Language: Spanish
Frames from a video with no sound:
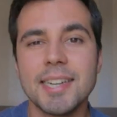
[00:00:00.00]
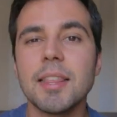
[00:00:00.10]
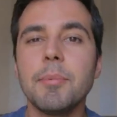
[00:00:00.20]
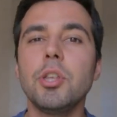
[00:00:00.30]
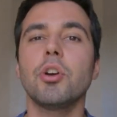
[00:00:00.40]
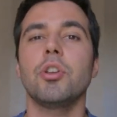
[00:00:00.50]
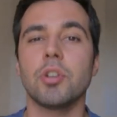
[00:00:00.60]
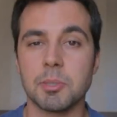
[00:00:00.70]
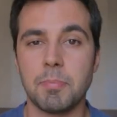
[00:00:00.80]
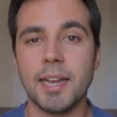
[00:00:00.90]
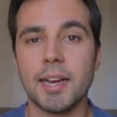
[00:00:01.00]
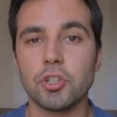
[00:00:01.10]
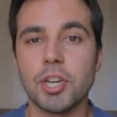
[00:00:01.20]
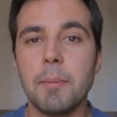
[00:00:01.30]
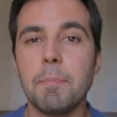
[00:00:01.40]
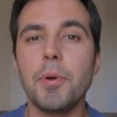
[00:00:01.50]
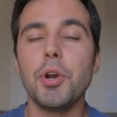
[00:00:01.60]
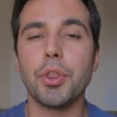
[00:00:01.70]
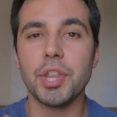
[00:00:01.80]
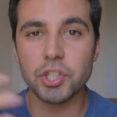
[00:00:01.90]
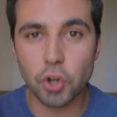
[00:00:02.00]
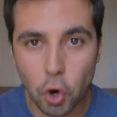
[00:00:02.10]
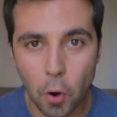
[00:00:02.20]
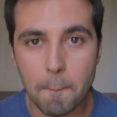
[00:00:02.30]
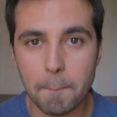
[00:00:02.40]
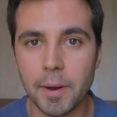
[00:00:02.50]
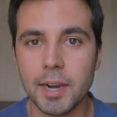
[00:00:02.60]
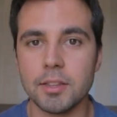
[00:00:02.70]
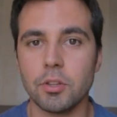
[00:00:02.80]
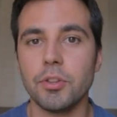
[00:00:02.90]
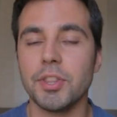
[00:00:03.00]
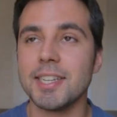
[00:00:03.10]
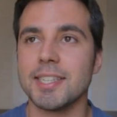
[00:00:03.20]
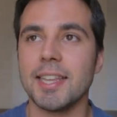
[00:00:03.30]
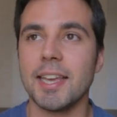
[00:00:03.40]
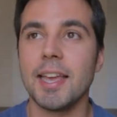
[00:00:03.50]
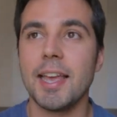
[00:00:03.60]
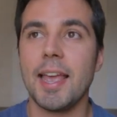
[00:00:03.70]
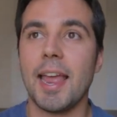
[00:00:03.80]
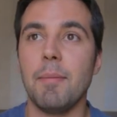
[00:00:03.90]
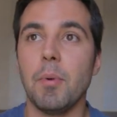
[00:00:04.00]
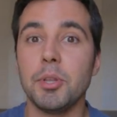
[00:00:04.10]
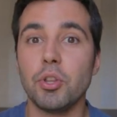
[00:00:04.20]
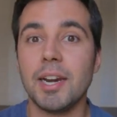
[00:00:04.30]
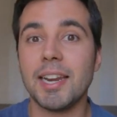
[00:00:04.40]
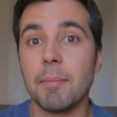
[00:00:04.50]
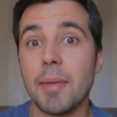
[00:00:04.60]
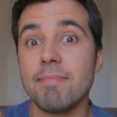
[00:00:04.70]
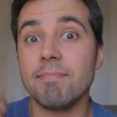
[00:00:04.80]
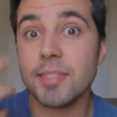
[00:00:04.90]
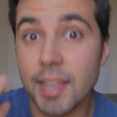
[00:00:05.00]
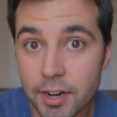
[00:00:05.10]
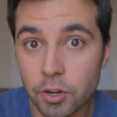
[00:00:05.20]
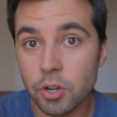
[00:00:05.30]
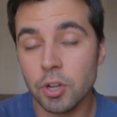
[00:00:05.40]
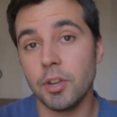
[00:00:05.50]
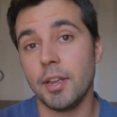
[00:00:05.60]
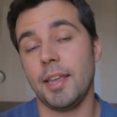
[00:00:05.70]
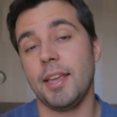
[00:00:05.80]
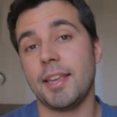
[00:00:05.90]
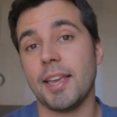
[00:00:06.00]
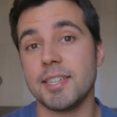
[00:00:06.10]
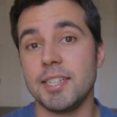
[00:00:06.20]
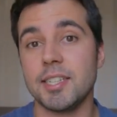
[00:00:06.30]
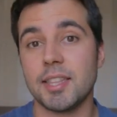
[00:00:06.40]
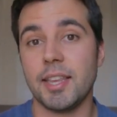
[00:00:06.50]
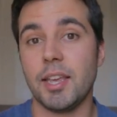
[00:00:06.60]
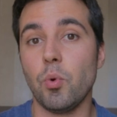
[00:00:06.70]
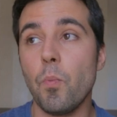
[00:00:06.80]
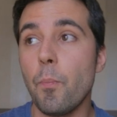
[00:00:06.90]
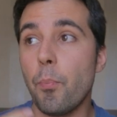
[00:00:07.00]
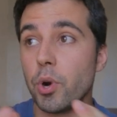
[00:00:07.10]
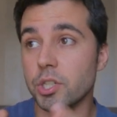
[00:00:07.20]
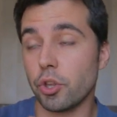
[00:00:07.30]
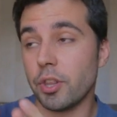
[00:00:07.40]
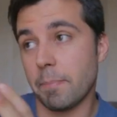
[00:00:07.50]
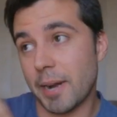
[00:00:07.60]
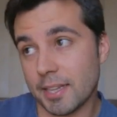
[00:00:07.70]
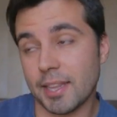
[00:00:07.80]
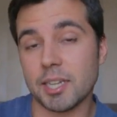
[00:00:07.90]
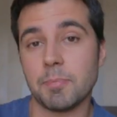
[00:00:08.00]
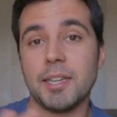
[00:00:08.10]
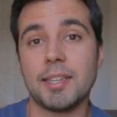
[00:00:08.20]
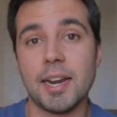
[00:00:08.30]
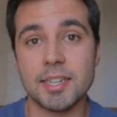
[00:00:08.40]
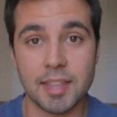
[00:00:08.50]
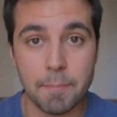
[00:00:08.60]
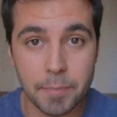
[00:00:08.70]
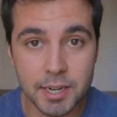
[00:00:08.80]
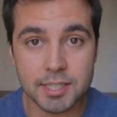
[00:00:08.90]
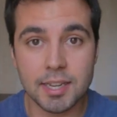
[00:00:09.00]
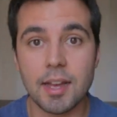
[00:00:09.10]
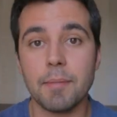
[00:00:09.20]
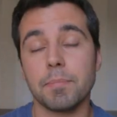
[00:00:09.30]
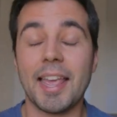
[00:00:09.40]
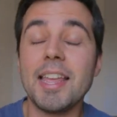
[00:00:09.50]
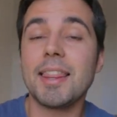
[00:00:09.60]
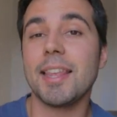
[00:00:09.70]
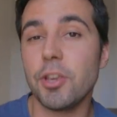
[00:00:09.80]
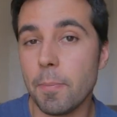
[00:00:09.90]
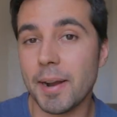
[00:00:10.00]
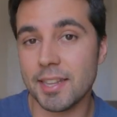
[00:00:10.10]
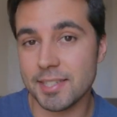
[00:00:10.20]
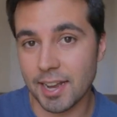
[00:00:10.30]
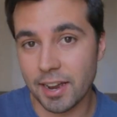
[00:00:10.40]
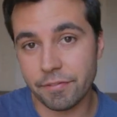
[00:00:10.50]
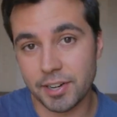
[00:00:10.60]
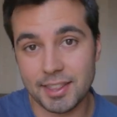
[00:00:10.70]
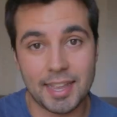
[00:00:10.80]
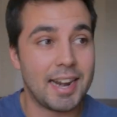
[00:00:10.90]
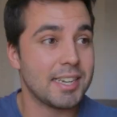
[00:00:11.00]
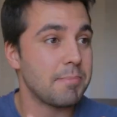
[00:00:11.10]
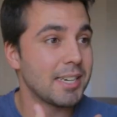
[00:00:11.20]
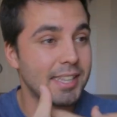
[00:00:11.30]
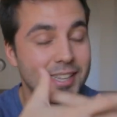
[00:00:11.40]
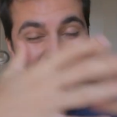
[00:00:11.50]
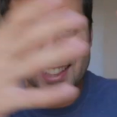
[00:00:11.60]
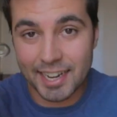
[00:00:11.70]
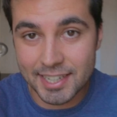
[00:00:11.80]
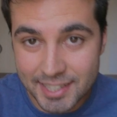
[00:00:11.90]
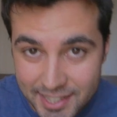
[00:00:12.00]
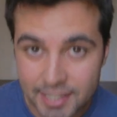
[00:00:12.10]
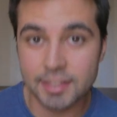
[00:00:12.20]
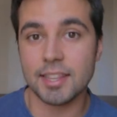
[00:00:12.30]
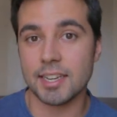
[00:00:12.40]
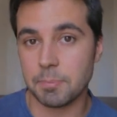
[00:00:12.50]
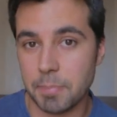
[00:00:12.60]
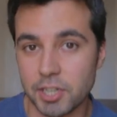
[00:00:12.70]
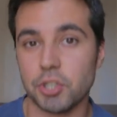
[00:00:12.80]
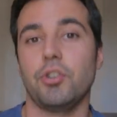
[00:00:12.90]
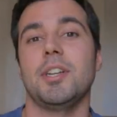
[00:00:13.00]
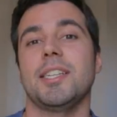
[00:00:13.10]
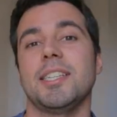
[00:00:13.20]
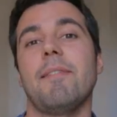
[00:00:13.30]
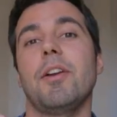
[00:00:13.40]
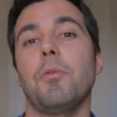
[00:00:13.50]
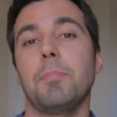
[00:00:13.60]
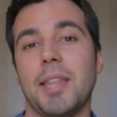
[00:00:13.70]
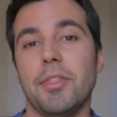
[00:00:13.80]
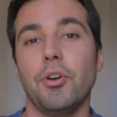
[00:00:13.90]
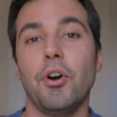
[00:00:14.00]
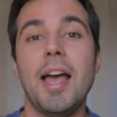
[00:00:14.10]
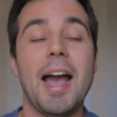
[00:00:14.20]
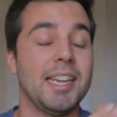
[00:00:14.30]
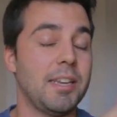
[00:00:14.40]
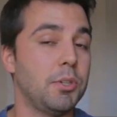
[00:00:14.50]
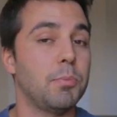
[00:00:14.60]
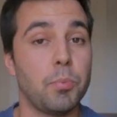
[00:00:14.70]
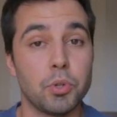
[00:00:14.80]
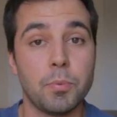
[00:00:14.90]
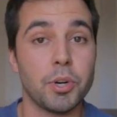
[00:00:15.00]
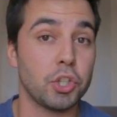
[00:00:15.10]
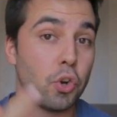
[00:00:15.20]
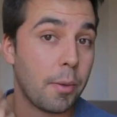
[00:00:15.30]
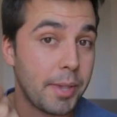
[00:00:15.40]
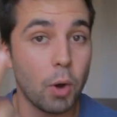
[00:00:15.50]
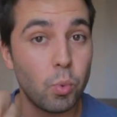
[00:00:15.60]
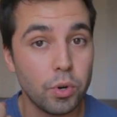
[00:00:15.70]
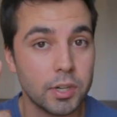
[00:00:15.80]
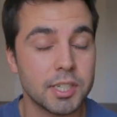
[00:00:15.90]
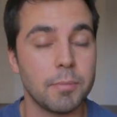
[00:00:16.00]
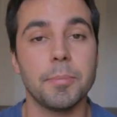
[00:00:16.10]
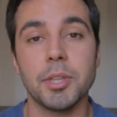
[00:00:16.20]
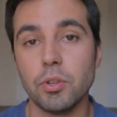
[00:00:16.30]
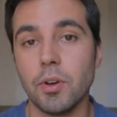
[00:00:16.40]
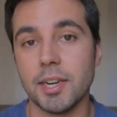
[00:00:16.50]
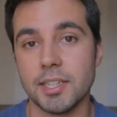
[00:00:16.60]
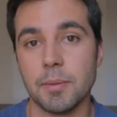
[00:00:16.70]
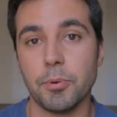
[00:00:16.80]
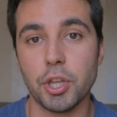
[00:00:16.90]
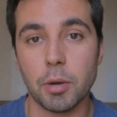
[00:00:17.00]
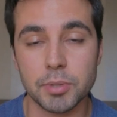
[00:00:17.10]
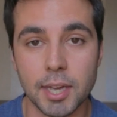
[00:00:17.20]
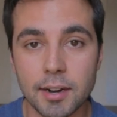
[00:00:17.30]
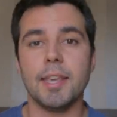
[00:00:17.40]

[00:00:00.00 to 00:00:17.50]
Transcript: en este vídeo quiero explicaros el proceso completo desde el momento en el que me entero eh, que existe un puesto de prácticas para entrar en esta empresa, qué hice yo para destacar frente a las más de 300 personas que estaban optando a ese mismo puesto, porque solo había uno en ese momento al que se podía optar.